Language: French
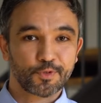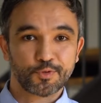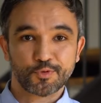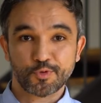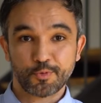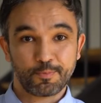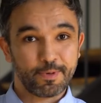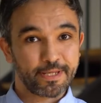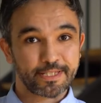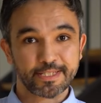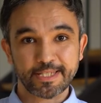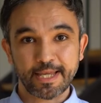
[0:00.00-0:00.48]

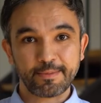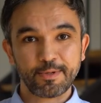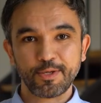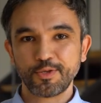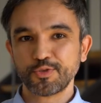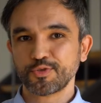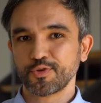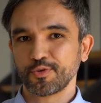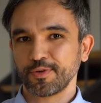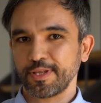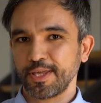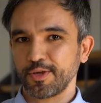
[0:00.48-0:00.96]
Je passe jamais
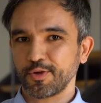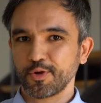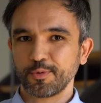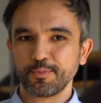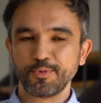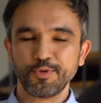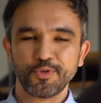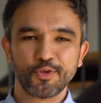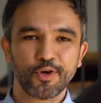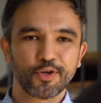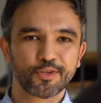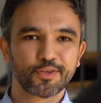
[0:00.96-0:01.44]
une journée
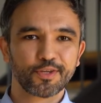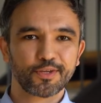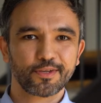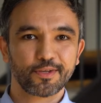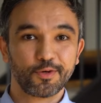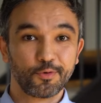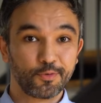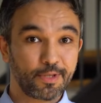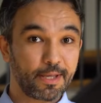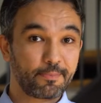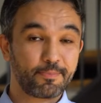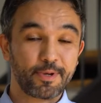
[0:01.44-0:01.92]
comme une autre,
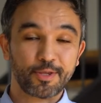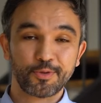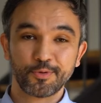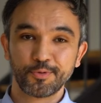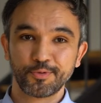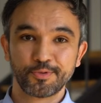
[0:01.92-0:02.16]
on n'a pas de